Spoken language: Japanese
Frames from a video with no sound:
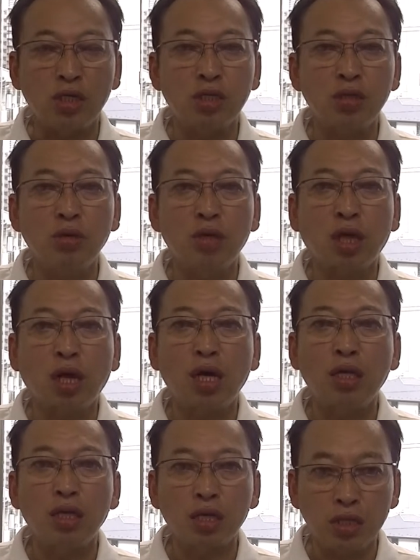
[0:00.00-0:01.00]
湿度が高
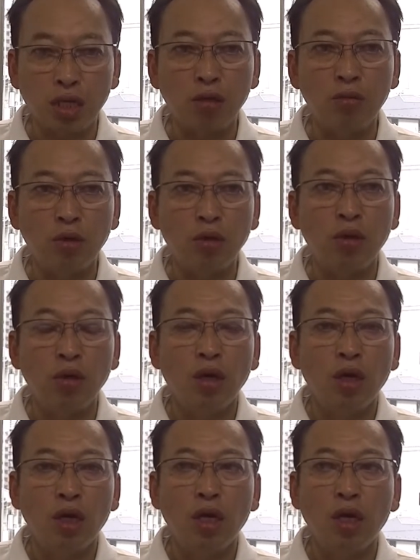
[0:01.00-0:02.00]
いんですけども、
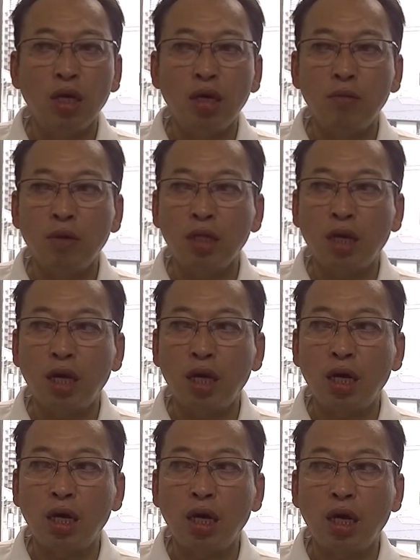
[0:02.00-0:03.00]
えま
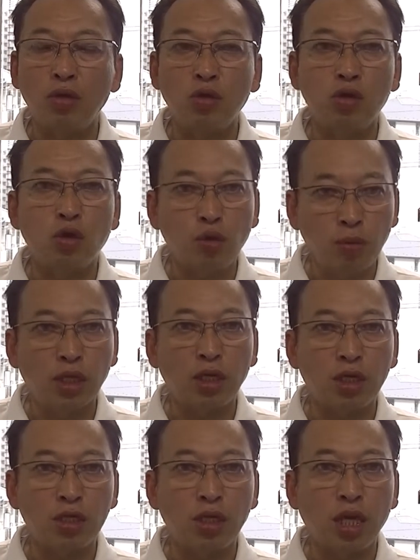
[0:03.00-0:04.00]
だあのそこまで
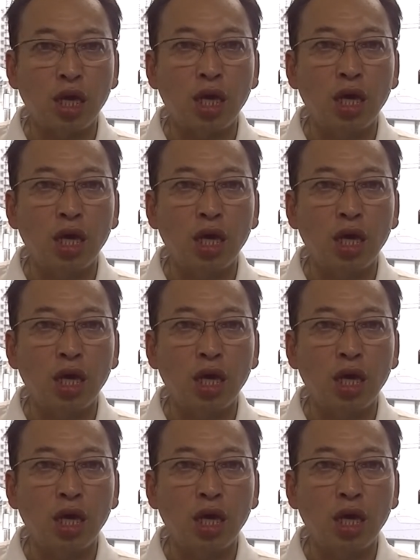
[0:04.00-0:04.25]
ですね